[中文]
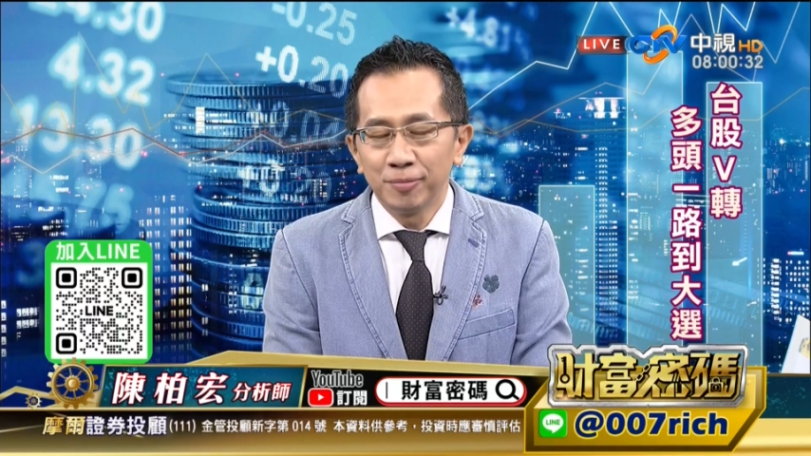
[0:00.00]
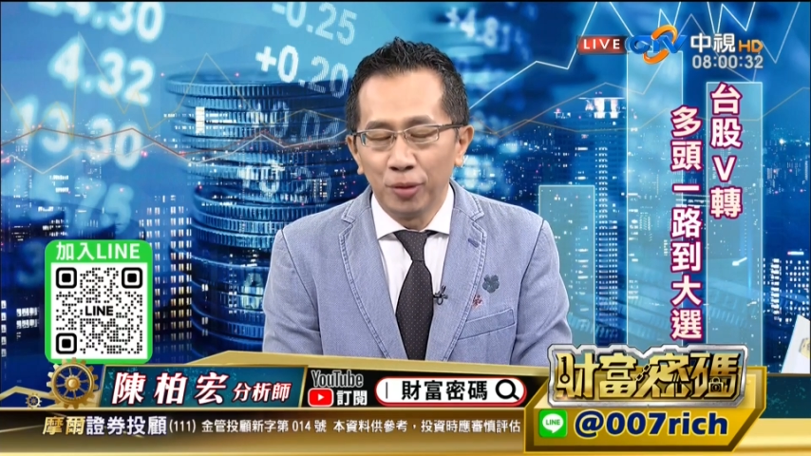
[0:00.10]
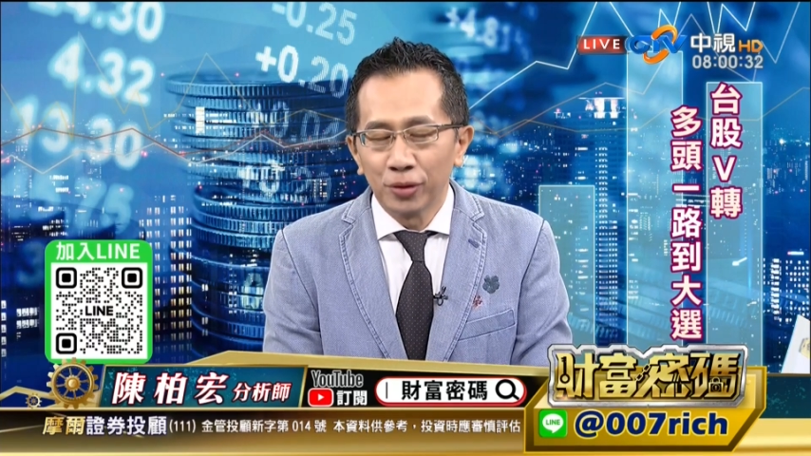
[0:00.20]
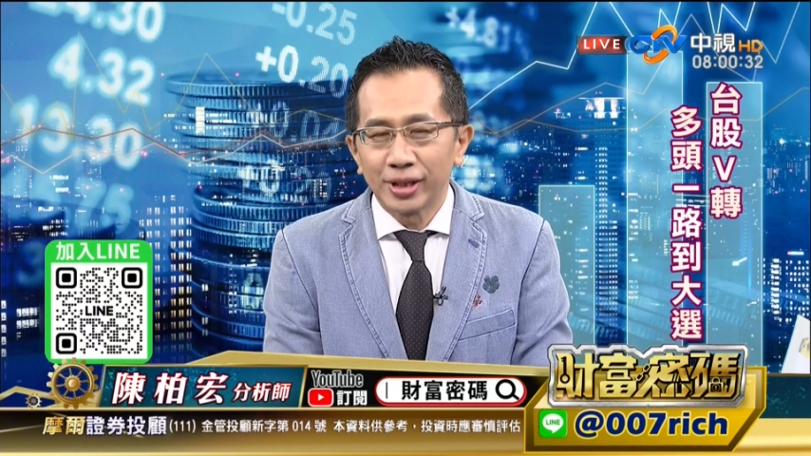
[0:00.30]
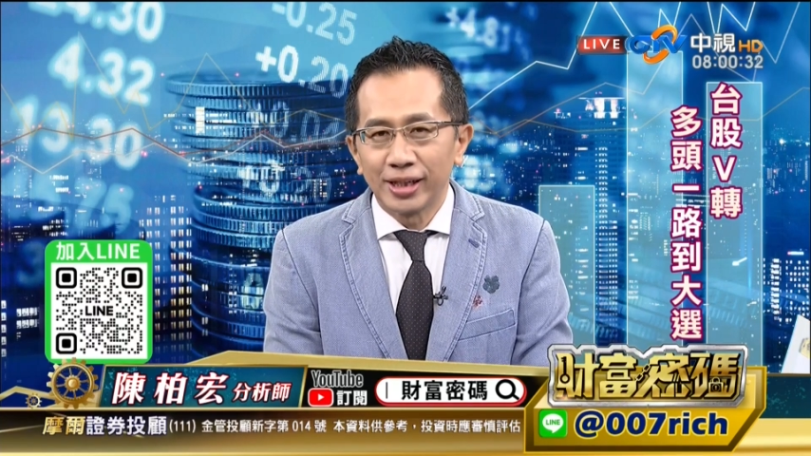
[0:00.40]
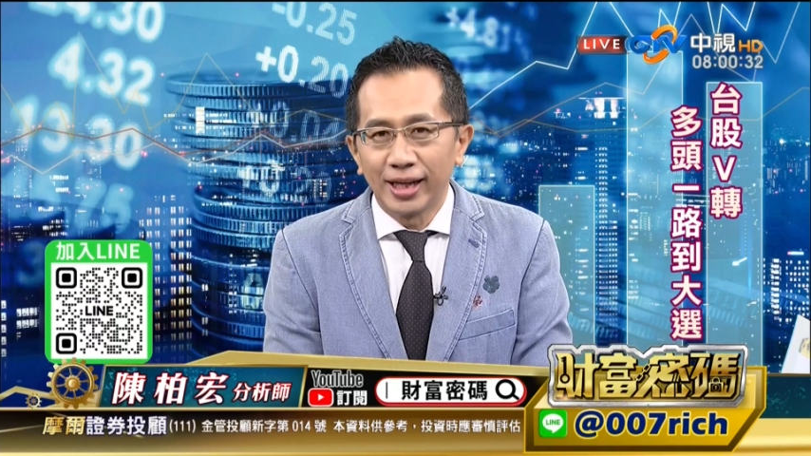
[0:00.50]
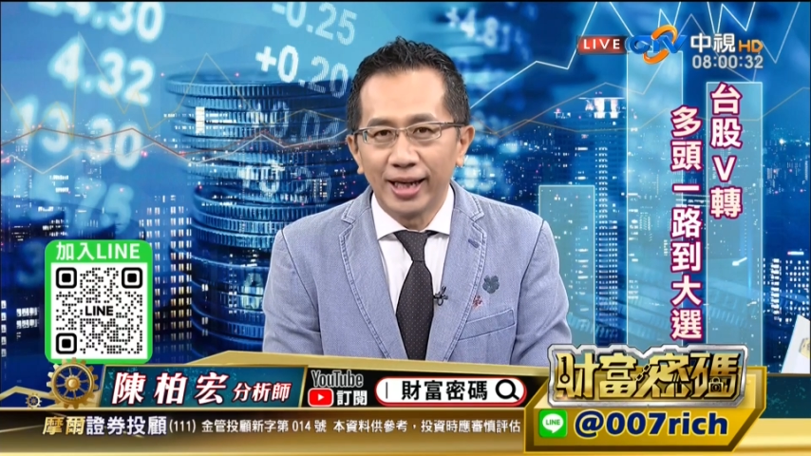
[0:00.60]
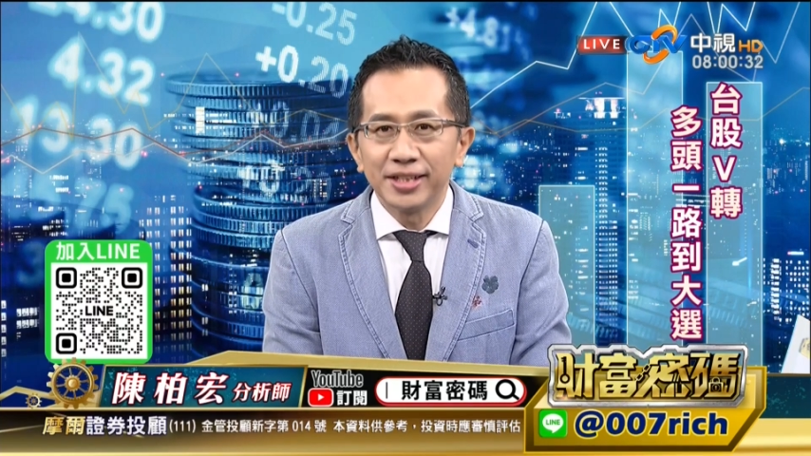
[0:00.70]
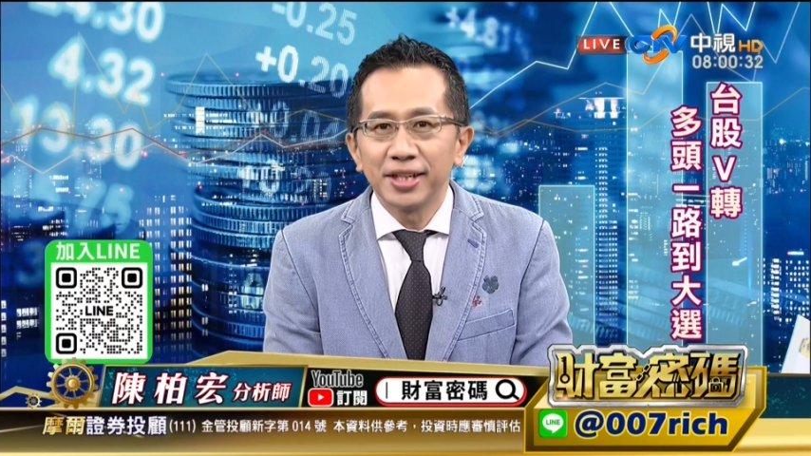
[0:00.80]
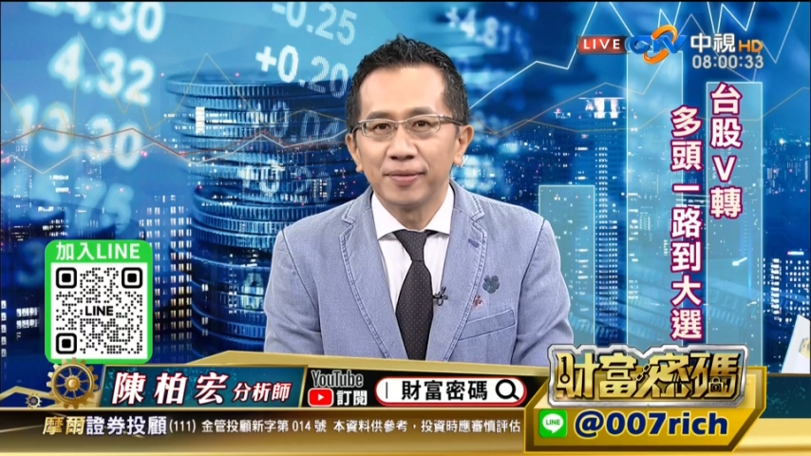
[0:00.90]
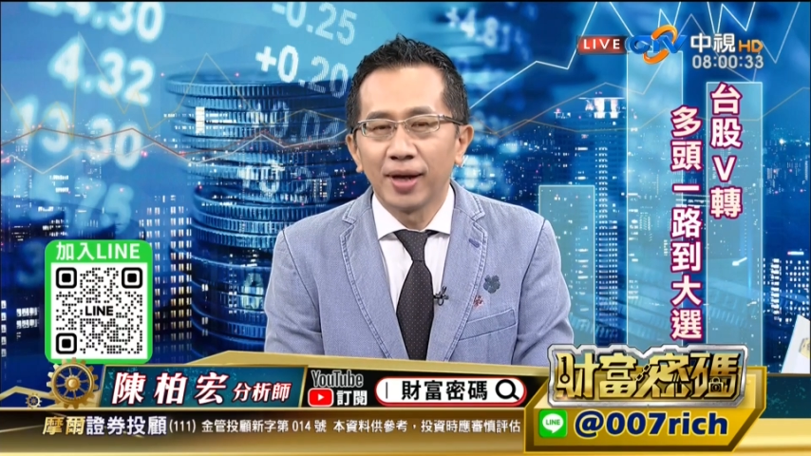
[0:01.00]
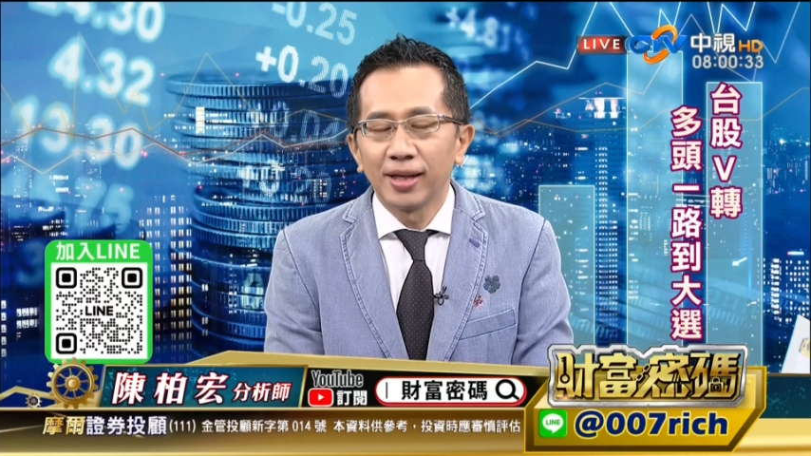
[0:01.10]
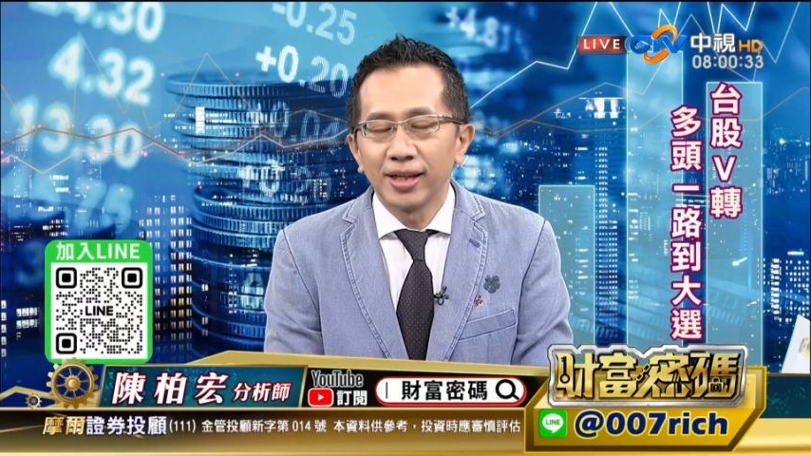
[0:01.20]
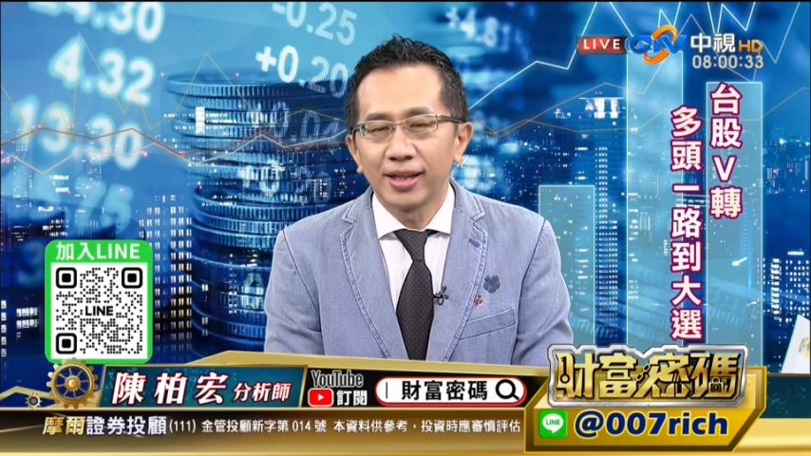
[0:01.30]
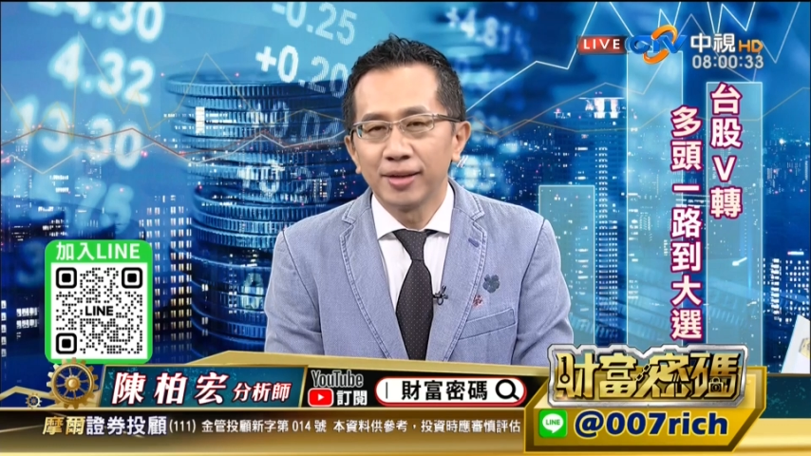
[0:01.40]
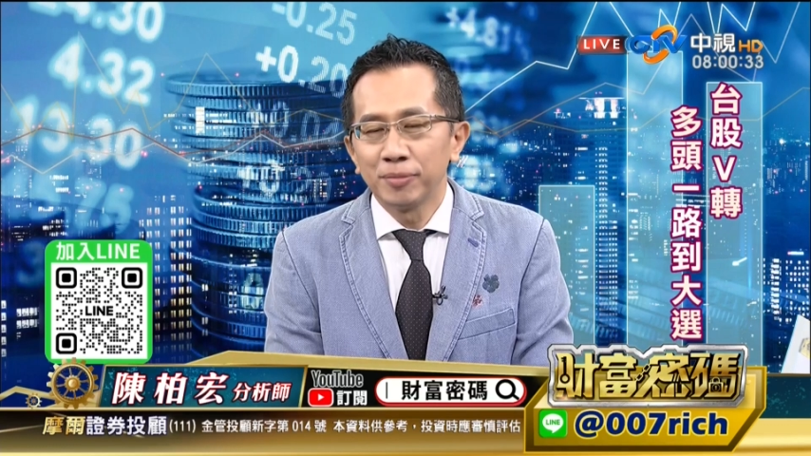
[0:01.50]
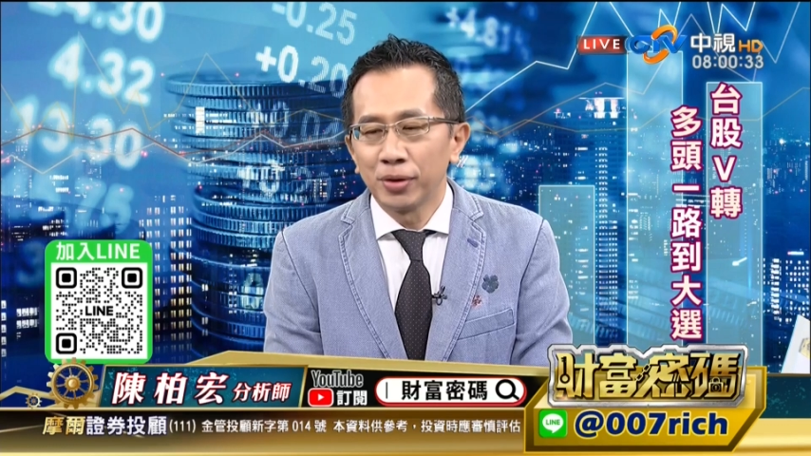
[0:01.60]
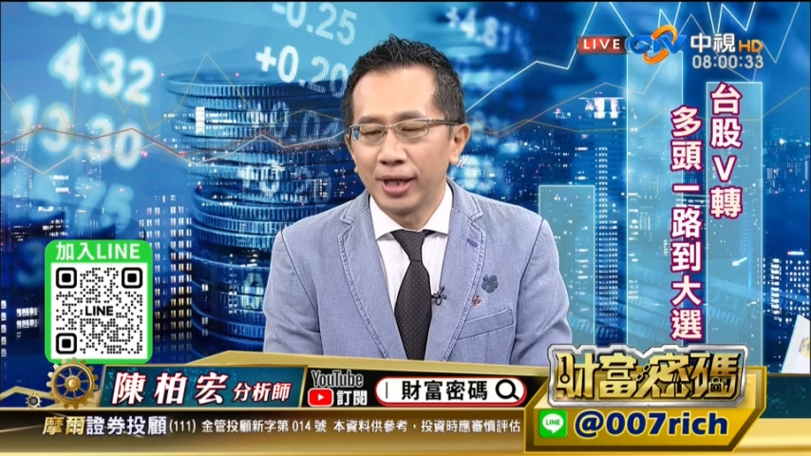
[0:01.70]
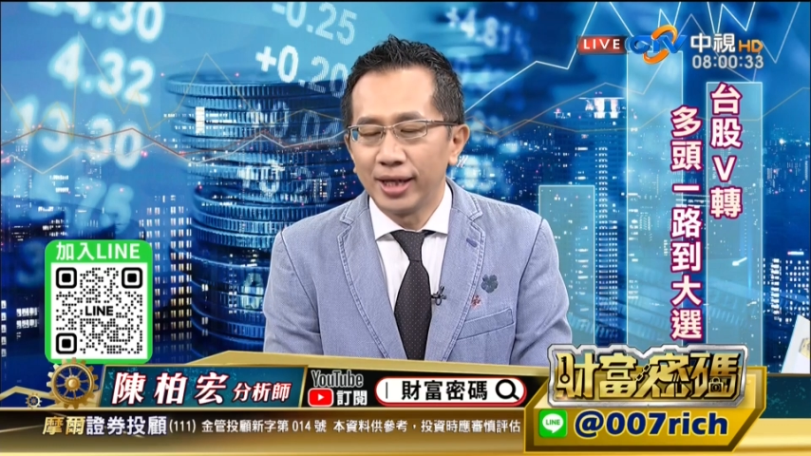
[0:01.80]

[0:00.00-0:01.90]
破底的黑线啊，那根破底